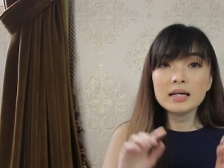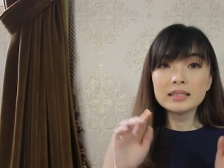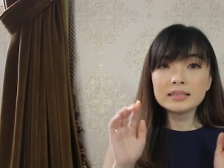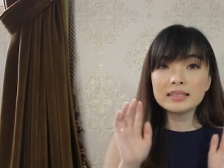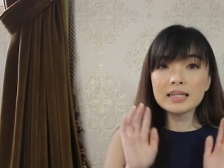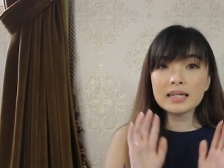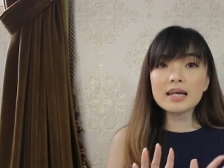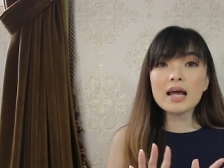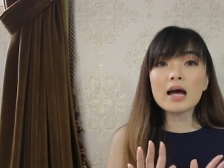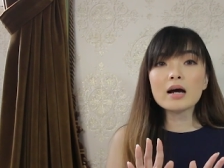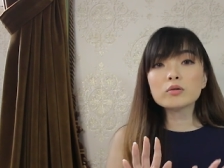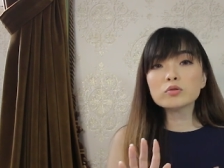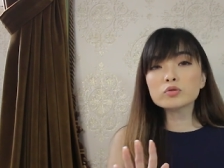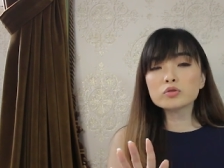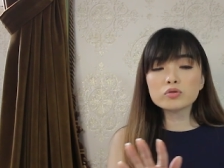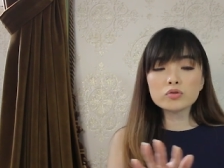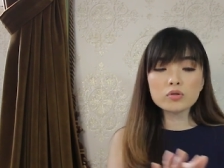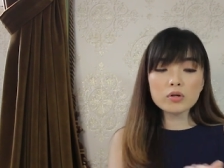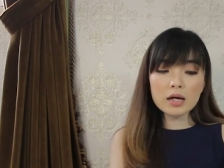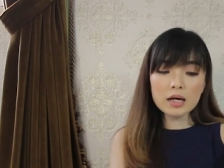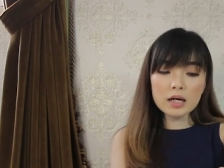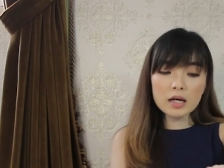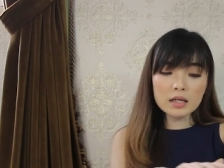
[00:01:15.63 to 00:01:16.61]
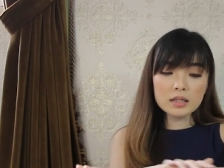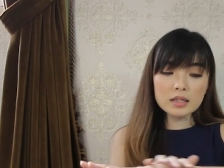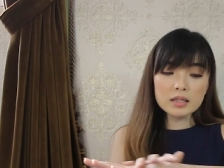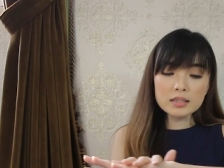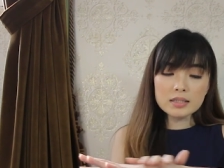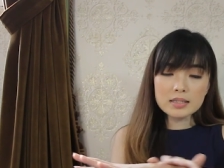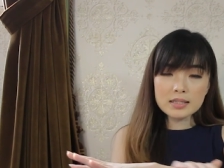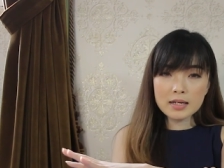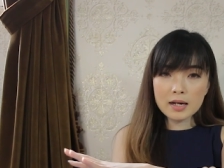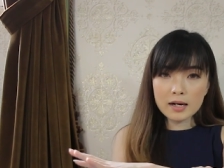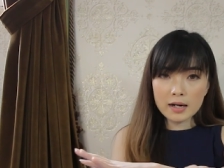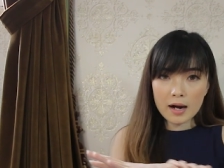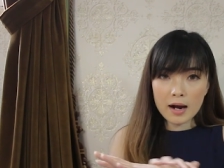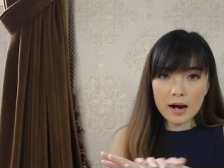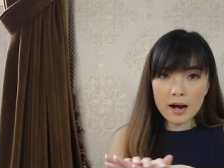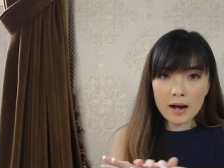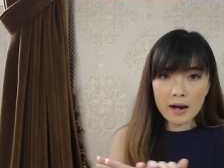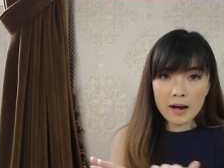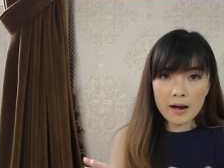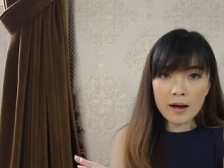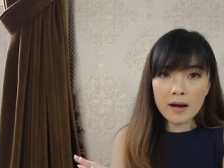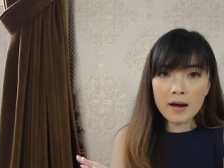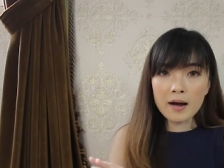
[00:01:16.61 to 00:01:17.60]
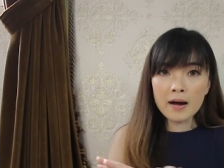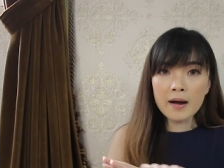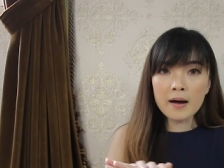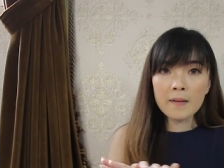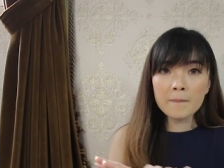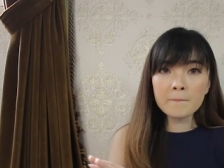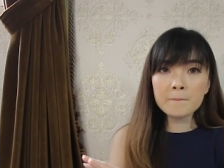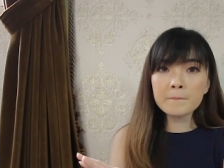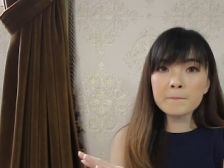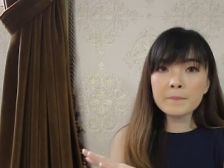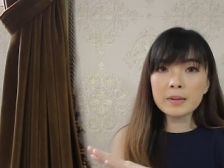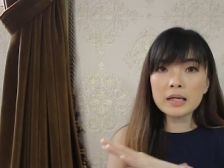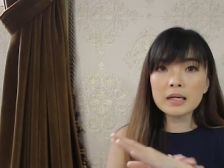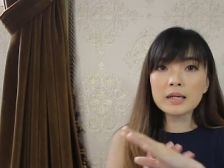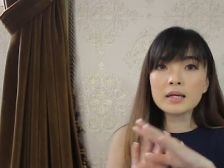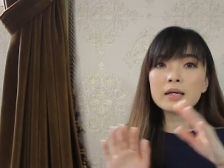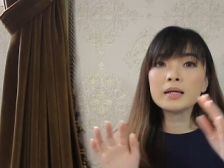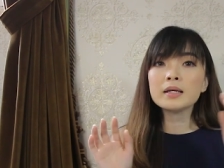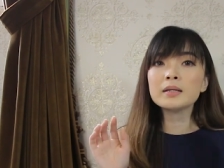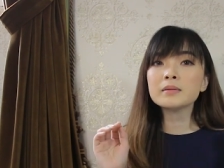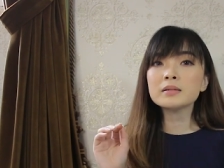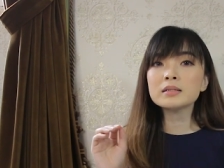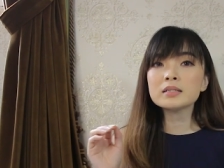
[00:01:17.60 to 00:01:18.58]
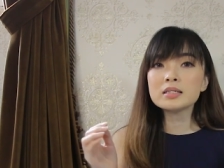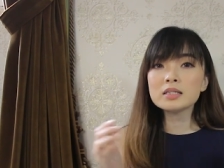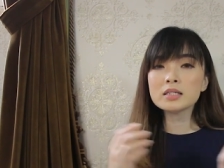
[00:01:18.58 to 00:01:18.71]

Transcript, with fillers: Jadi aku suka scrubin